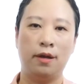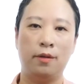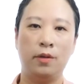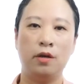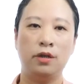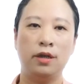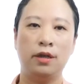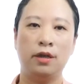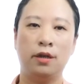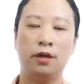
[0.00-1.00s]
没有任
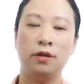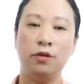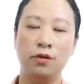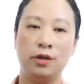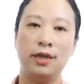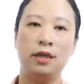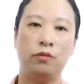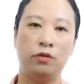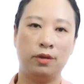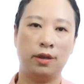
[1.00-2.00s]
何预期的
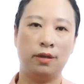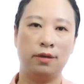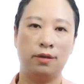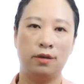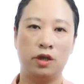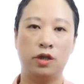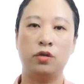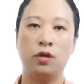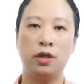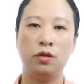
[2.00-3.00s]
目的，只是
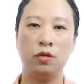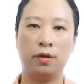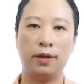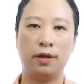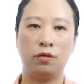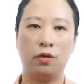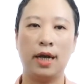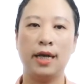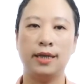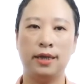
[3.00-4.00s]
随着作品所
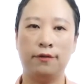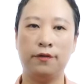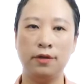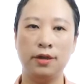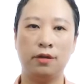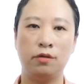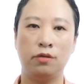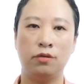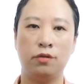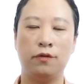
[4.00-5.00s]
开启的风景
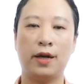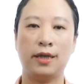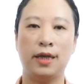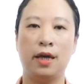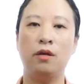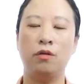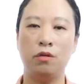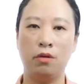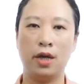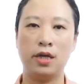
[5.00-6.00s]
去发现
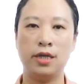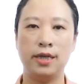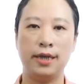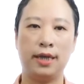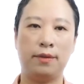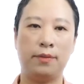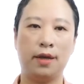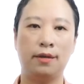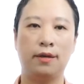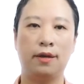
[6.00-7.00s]
预言世界的
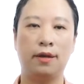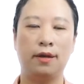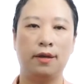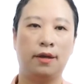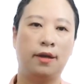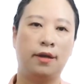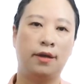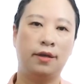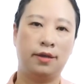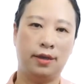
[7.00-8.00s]
美。
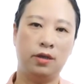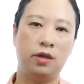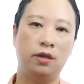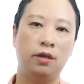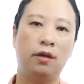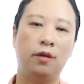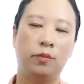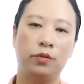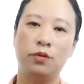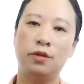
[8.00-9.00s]
其实，
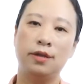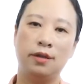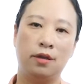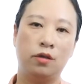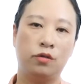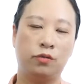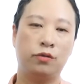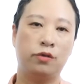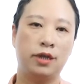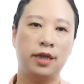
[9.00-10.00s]
不做自己的主
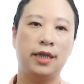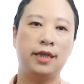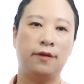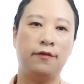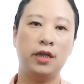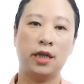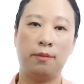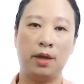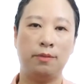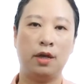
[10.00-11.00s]
是一件非常
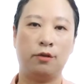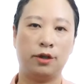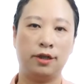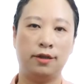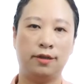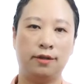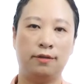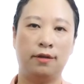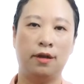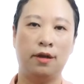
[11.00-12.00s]
美妙的事情。
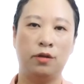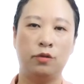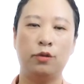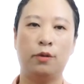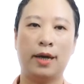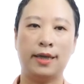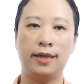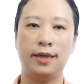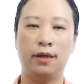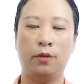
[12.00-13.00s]
如同把
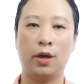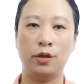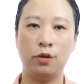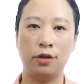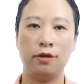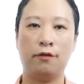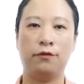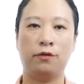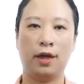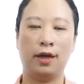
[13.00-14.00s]
自己完全交
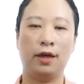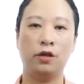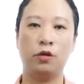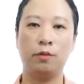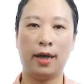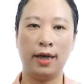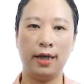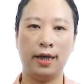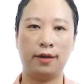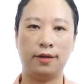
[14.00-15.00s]
付给一个充满
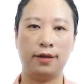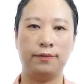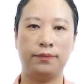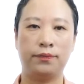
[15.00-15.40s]
力量的人，